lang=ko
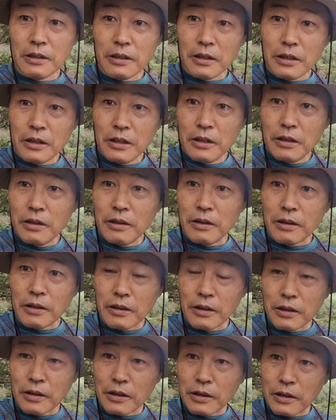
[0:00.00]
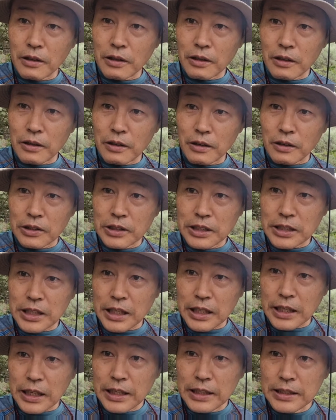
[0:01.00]
어,
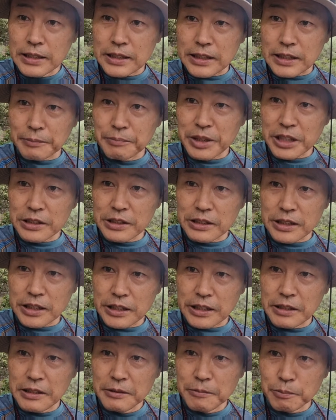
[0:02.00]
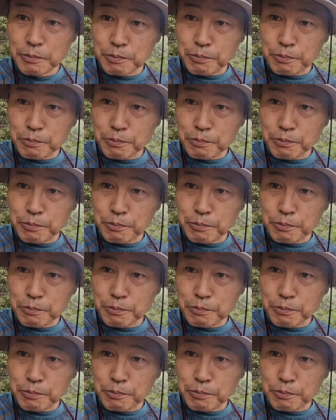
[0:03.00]
언젠가 잠재의식이